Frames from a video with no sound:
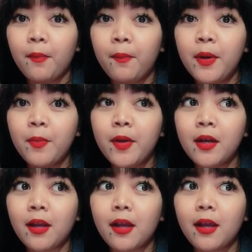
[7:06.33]

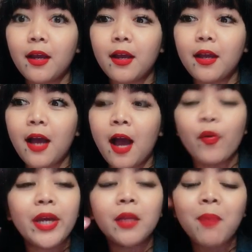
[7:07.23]
Bener-bener
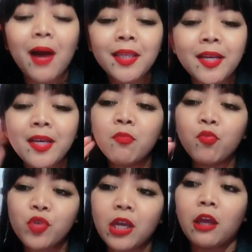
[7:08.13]
aku inget banget jadi di
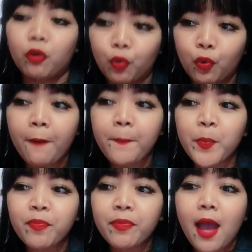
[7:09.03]
musik itu
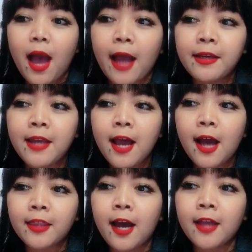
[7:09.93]
ada
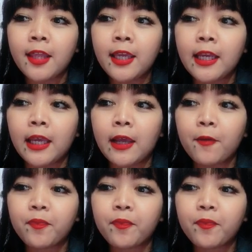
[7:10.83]
kata-kata gini